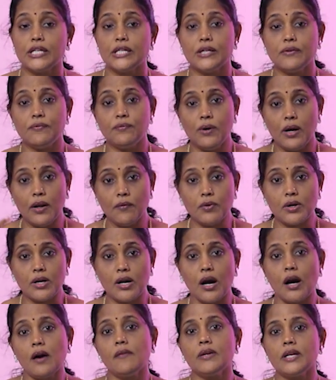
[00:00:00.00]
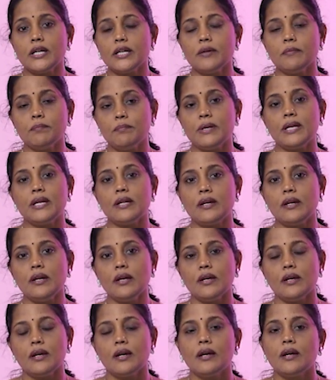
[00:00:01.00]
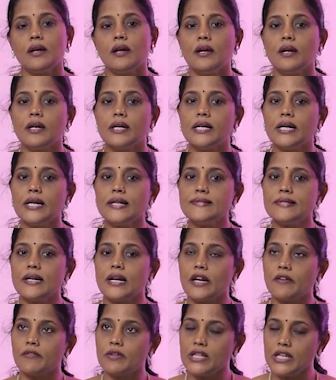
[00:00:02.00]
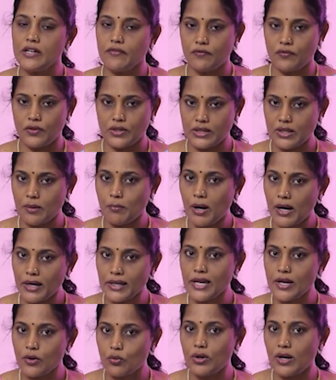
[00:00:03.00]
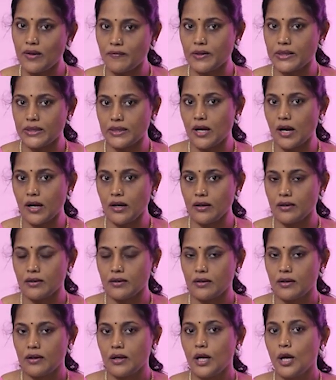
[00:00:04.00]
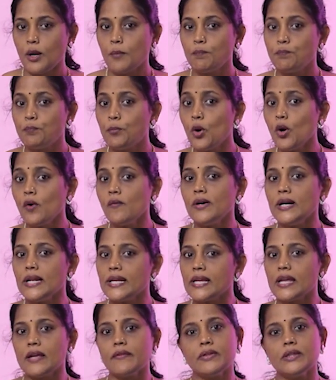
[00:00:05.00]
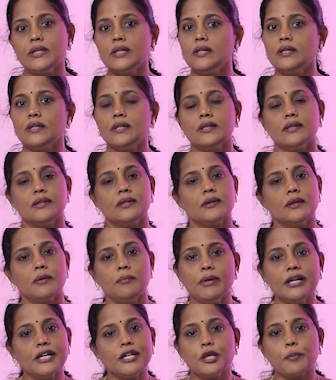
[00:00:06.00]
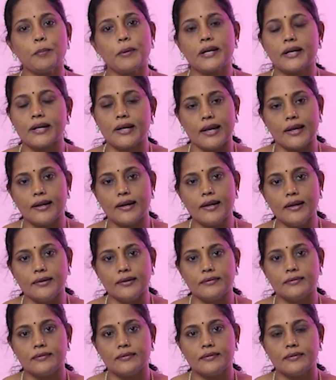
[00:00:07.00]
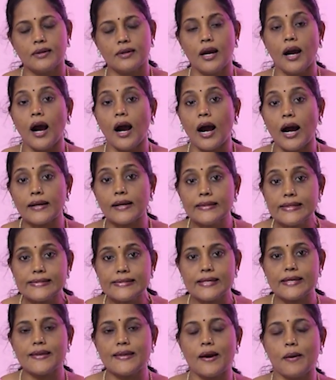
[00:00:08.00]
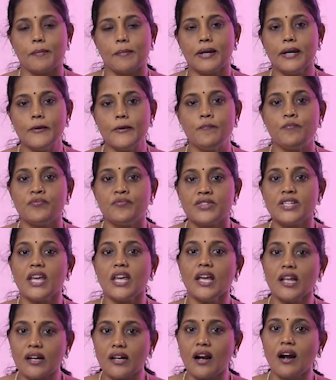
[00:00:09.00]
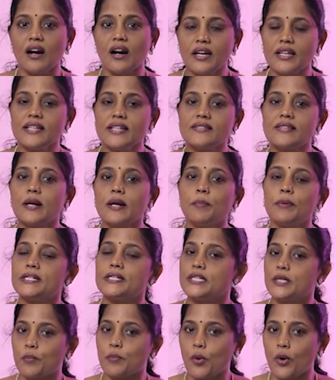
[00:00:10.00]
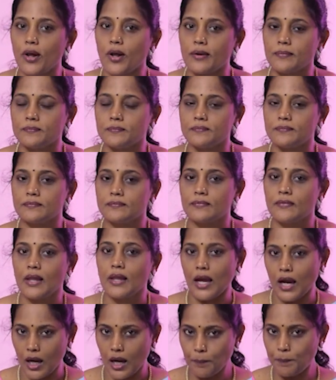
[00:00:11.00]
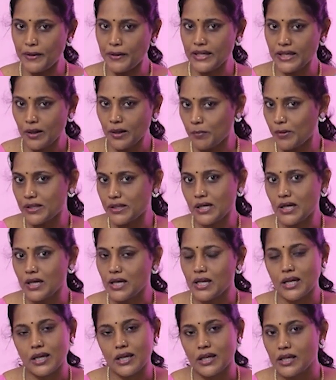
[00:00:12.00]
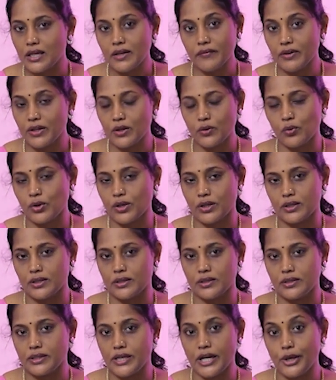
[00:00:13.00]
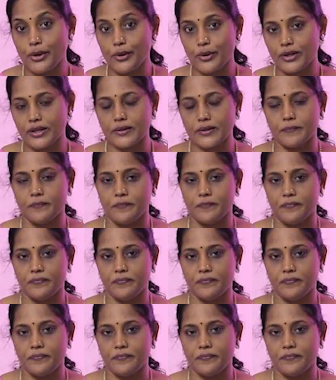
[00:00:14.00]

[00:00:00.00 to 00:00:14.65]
இவ்வளவு காவலையும் மீறி இளஞ்சலியன் வந்து இந்த மாளிகைக்குள்ளே வந்தால் பூவழிகையை வந்து மீட்டுட்டு போயிருக்கலாம்ல அதை செய்யாமல் ஏன் ராணியை சிறப்பிடிச்சிட்டு போனான் அப்படிங்கிற மாதிரி இவனுக்கு ஒரு எண்ணம் இருக்குது